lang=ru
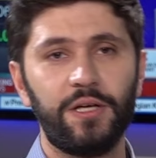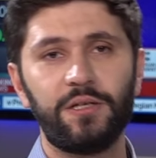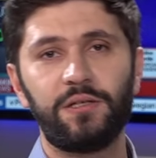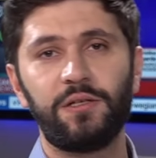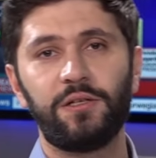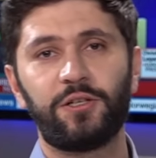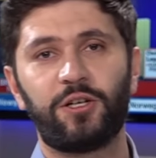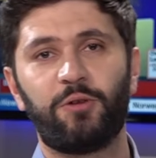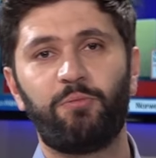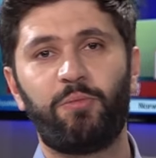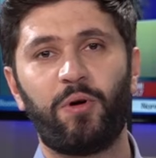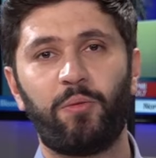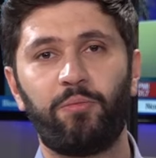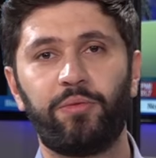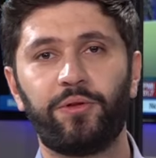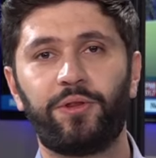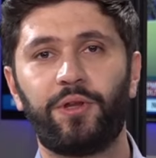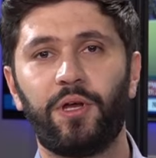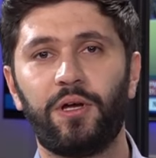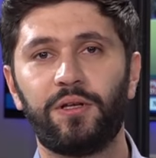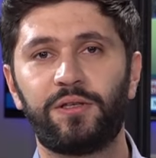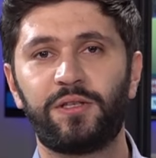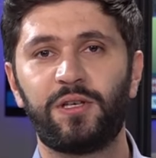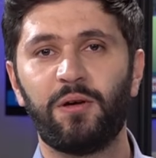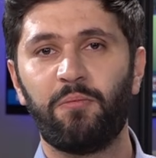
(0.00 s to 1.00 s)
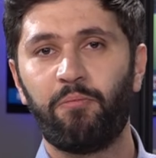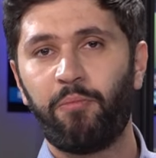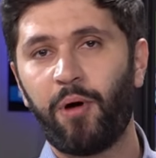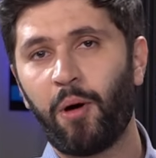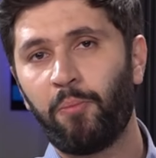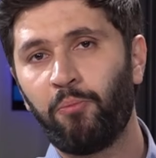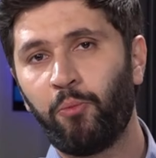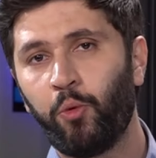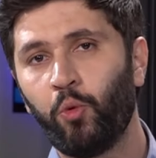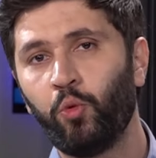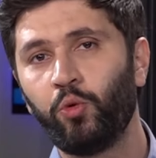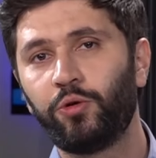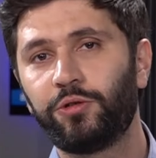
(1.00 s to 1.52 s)
Если же попытаться по
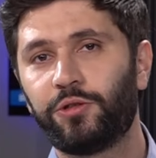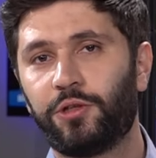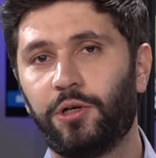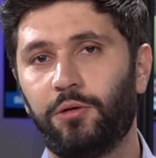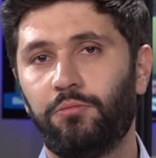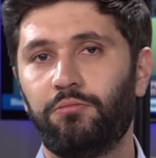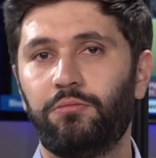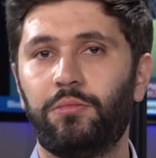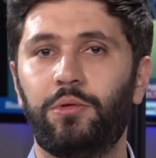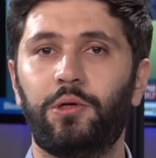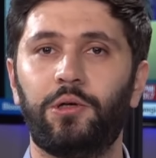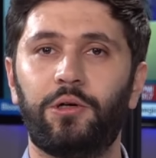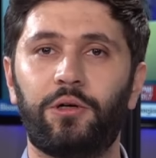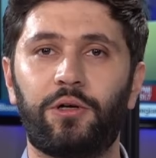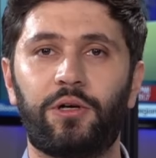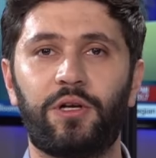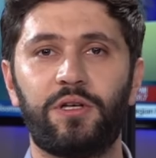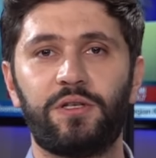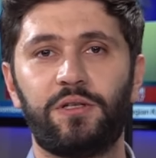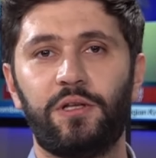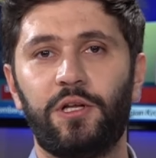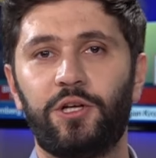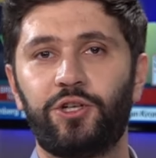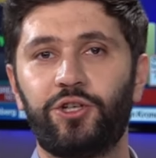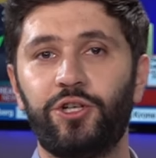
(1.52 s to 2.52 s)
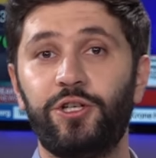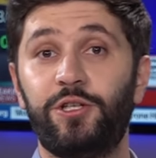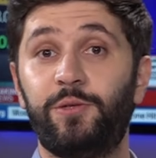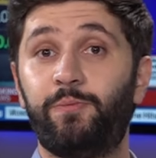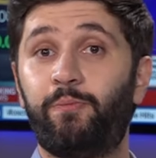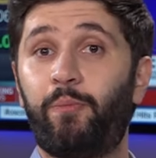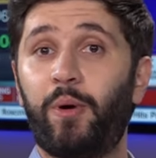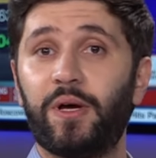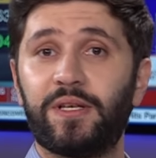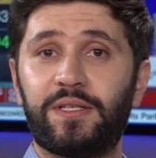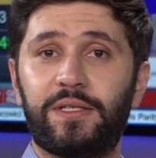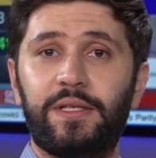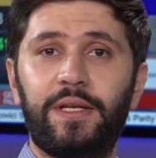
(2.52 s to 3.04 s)
пунктам разложить
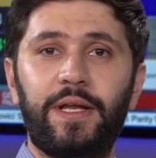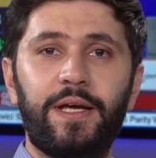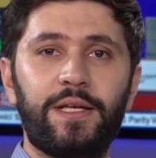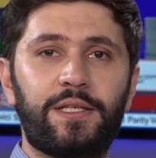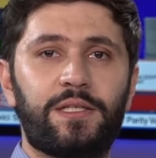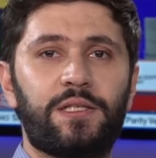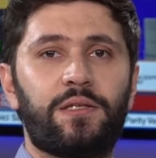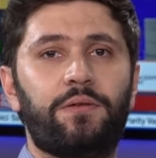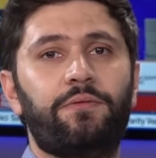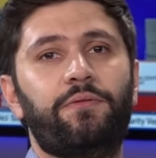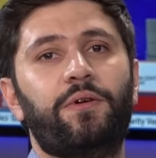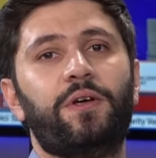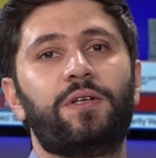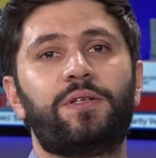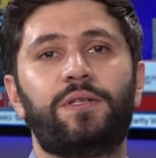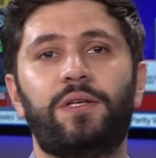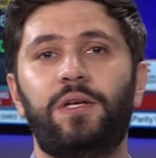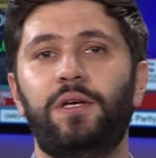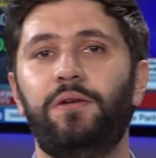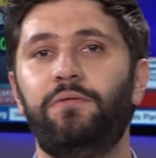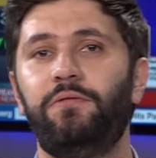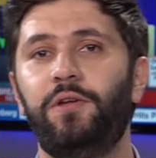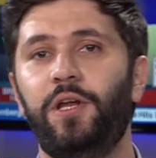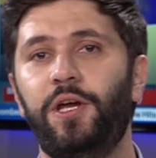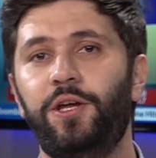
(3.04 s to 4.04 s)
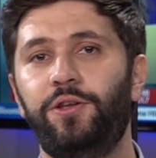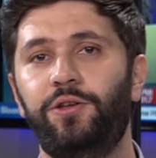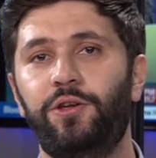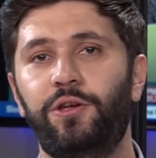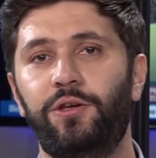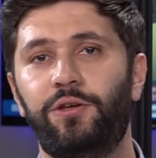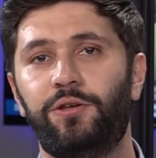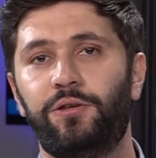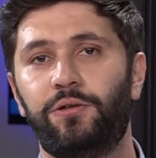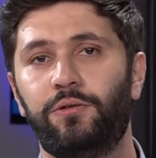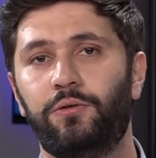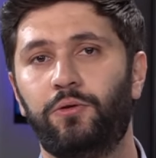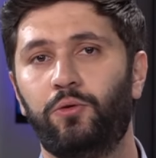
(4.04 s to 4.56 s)
последствия заявлений